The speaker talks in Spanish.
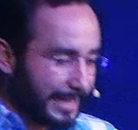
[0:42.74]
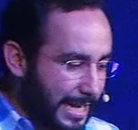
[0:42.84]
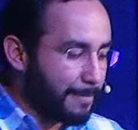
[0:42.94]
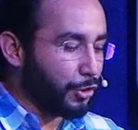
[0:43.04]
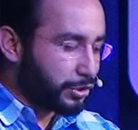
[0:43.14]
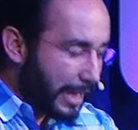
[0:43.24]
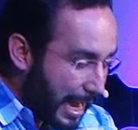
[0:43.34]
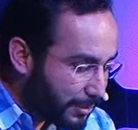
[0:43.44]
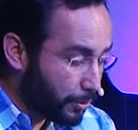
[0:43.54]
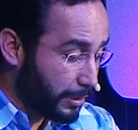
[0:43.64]
tenemos
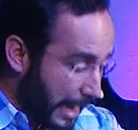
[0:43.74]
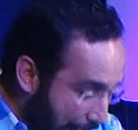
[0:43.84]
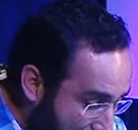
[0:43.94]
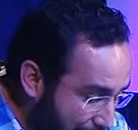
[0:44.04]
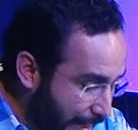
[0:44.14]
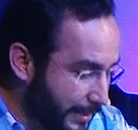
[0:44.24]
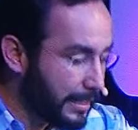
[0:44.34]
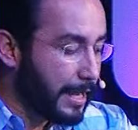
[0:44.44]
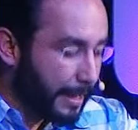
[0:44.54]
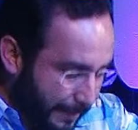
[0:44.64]
casos
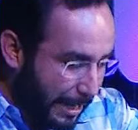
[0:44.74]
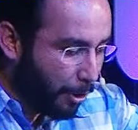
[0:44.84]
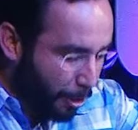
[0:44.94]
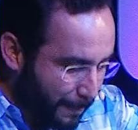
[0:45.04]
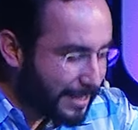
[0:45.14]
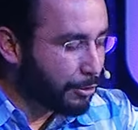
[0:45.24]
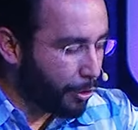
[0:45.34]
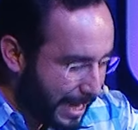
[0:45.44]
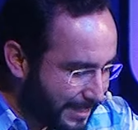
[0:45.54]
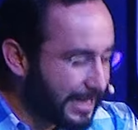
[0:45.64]
reales de hombres
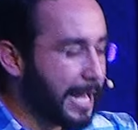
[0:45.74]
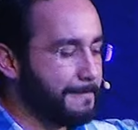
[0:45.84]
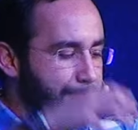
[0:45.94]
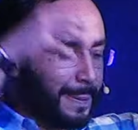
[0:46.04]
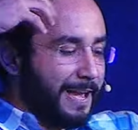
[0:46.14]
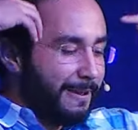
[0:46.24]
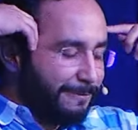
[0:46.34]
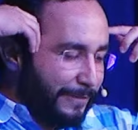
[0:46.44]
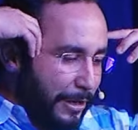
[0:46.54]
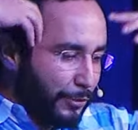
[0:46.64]
con esta
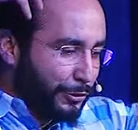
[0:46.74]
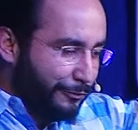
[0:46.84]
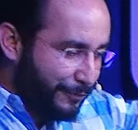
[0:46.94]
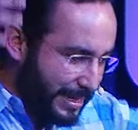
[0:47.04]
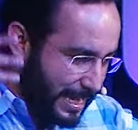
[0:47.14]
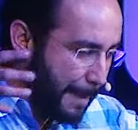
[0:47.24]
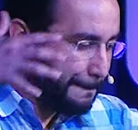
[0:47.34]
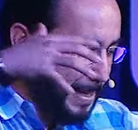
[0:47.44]
filosofía,